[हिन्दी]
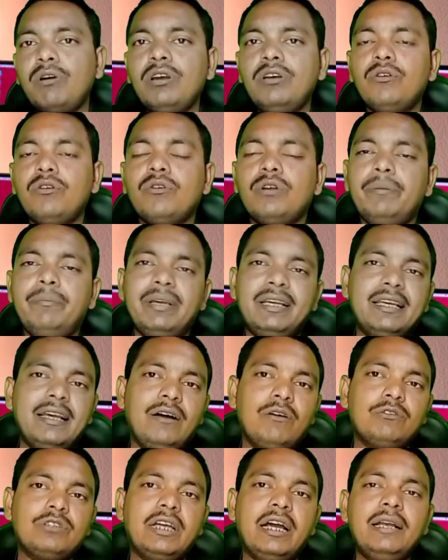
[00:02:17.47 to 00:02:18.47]
तो
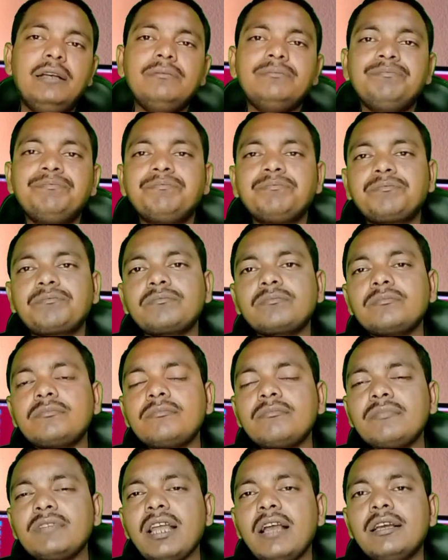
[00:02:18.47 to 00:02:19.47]
अनसिक्योर लोन में क्या
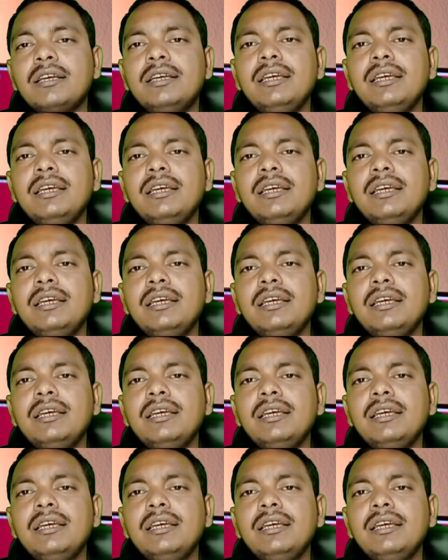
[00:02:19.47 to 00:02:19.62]
होता है